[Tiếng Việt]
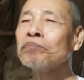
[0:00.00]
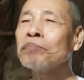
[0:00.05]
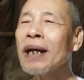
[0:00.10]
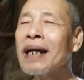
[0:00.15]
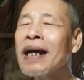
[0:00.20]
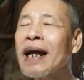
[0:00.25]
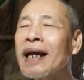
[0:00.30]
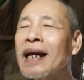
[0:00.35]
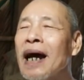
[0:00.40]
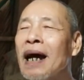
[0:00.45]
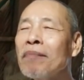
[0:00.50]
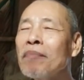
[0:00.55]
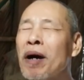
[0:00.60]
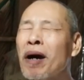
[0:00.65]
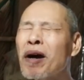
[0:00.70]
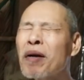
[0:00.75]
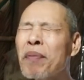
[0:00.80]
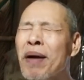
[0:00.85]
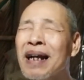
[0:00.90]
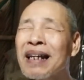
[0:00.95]
7 ngày nữa
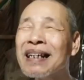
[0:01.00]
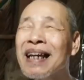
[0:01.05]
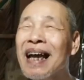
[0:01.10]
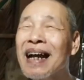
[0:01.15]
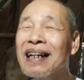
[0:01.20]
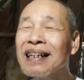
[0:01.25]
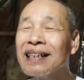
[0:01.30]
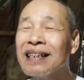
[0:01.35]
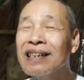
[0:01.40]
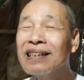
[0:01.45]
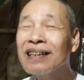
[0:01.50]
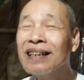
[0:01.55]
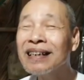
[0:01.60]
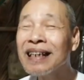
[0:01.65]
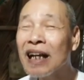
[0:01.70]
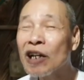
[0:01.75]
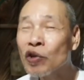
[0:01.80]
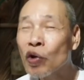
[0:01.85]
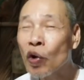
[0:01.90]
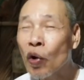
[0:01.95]
mà có phát sang chưa
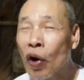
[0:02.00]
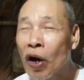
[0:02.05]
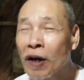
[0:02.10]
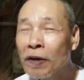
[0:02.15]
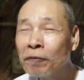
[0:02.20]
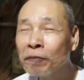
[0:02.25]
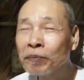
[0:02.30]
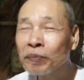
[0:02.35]
sáng sủa